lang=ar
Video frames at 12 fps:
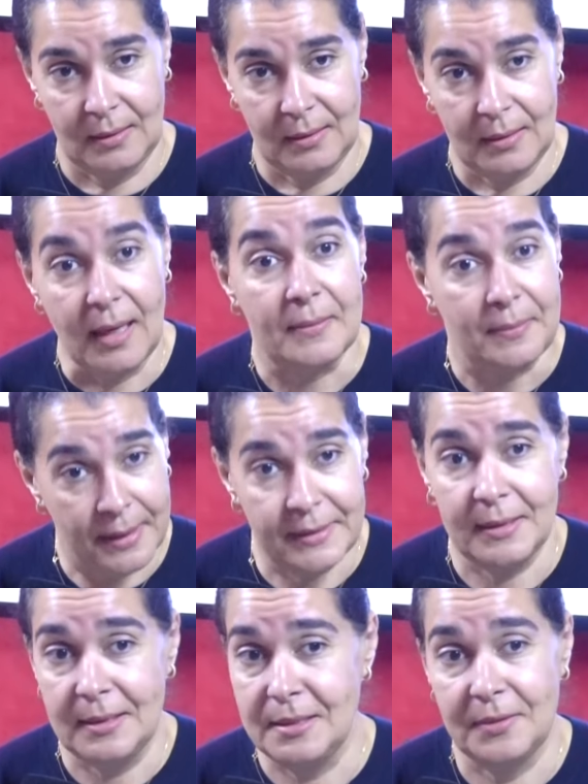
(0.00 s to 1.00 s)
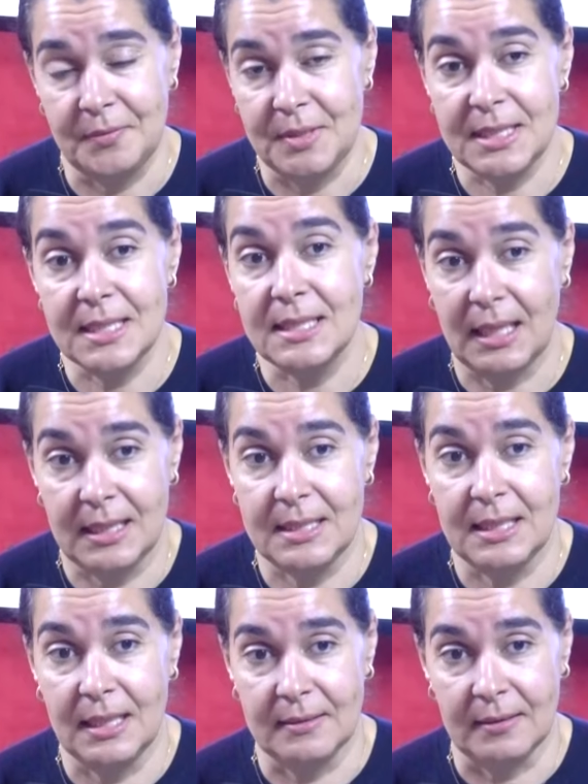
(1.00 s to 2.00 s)
كيبارك لينا في ديك السعي
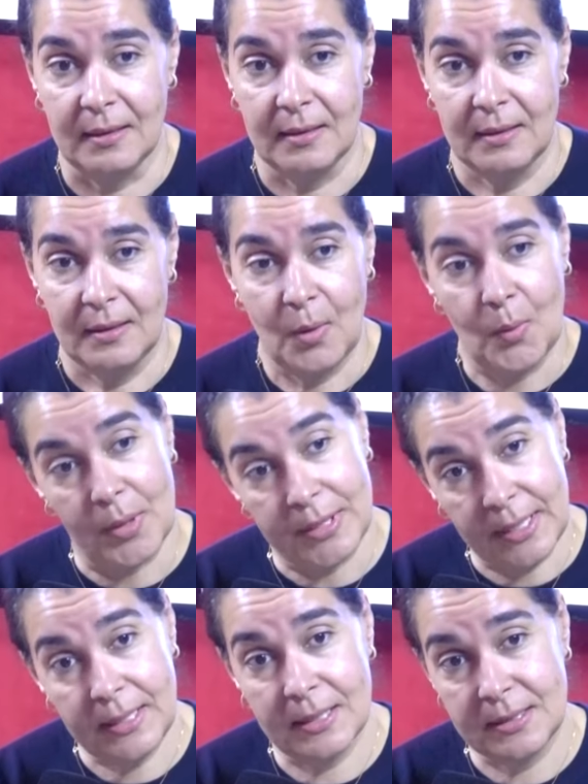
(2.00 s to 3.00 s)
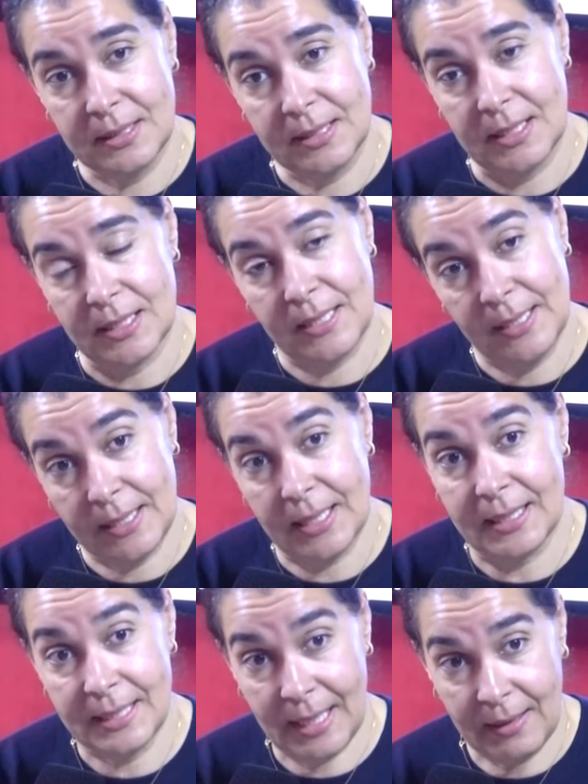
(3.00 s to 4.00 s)
ديالنا وهنا كان هنا
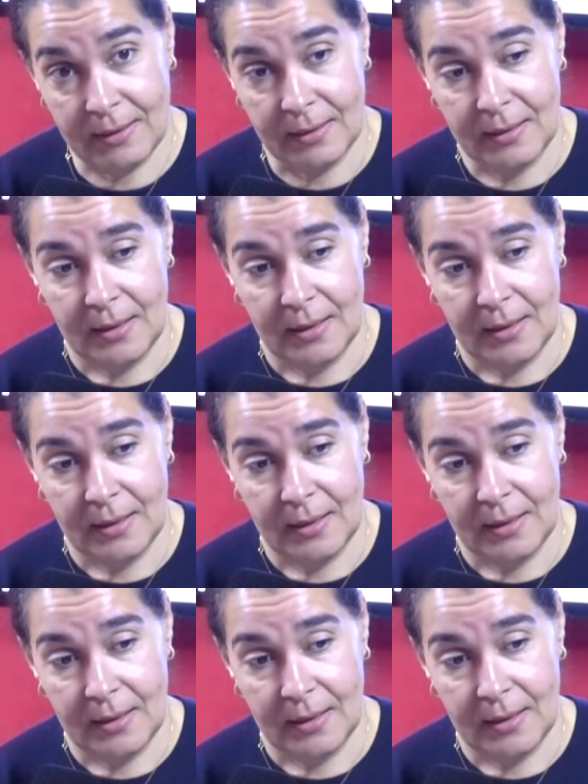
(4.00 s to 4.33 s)
هنا